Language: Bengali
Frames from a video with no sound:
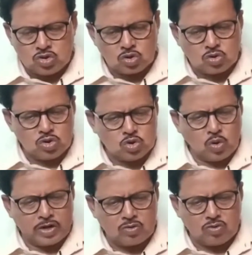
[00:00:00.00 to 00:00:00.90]
যতই
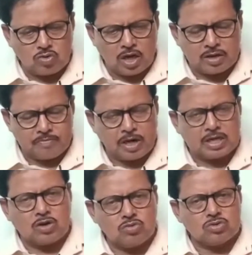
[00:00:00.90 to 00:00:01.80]
জোয়ার করুক আর
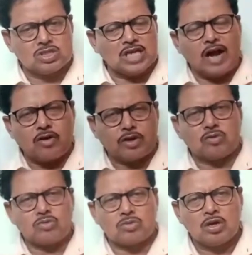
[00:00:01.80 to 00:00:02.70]
ভাটা করুক যা করে
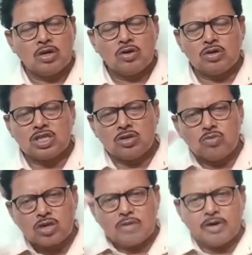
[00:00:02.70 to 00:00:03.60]
করুক ওই
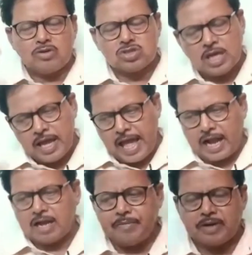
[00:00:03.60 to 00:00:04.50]
তৃণমূলকে মানুষ
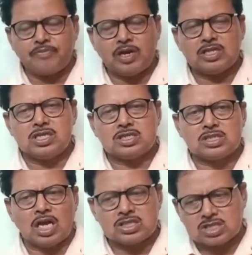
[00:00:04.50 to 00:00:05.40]
একেবারে ফেলে দিয়েছে
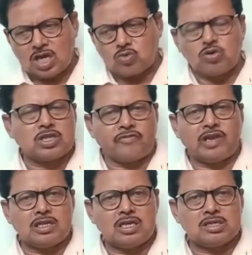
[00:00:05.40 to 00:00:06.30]
আস্থা করতে
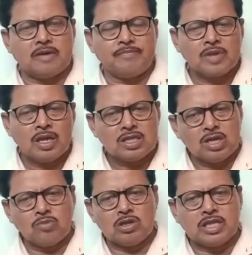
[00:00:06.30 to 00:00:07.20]
ফেলে দিয়েছে
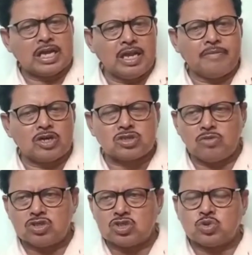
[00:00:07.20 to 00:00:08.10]
তৃণমূল দেখলে মানুষ
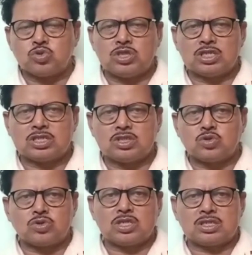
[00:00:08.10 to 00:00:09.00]
বলছে চোট যাচ্ছে
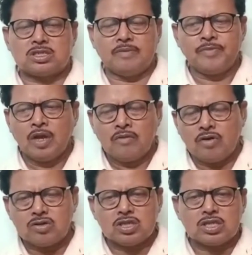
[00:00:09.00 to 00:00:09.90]
চোট যাচ্ছে
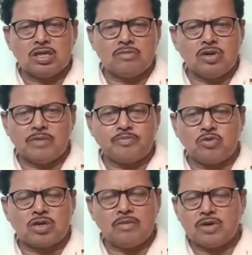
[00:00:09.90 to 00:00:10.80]
ফলত তৃণমূলের
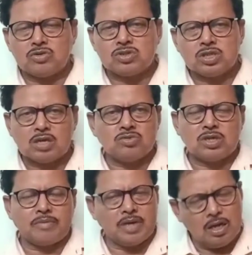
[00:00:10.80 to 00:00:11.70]
পক্ষে মানুষ কেউ
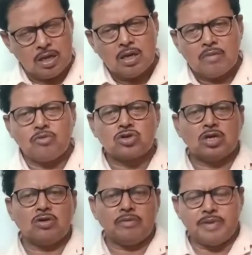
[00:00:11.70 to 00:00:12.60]
যাবে না
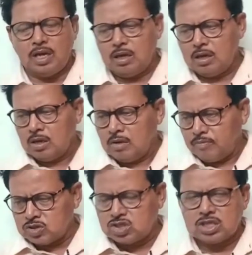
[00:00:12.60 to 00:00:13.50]
ভোটটাও হবে না
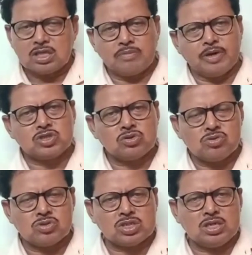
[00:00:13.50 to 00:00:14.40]
পঞ্চায়েত নির্বাচন
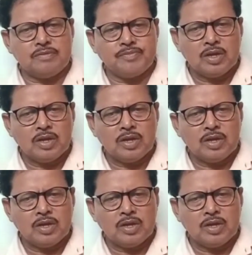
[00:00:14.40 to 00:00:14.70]
হয়েছে